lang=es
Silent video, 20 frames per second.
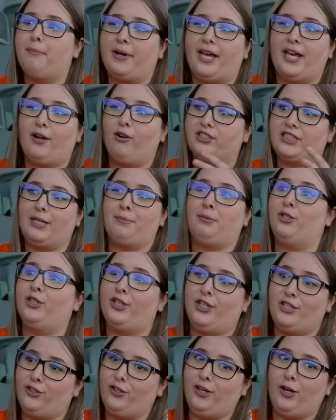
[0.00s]
que no estaba poniendo
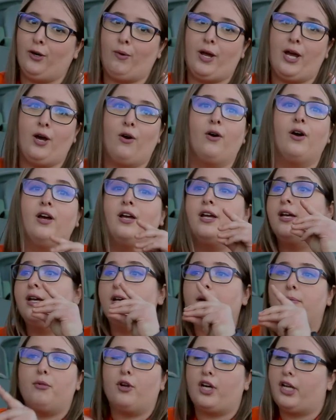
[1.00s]
atención en el juego
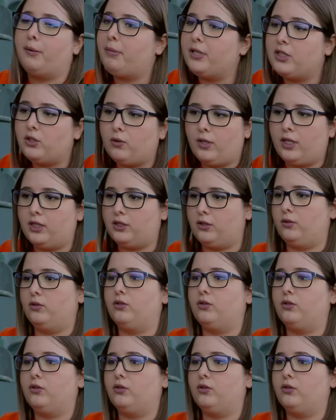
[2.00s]
¿por qué pasó esto?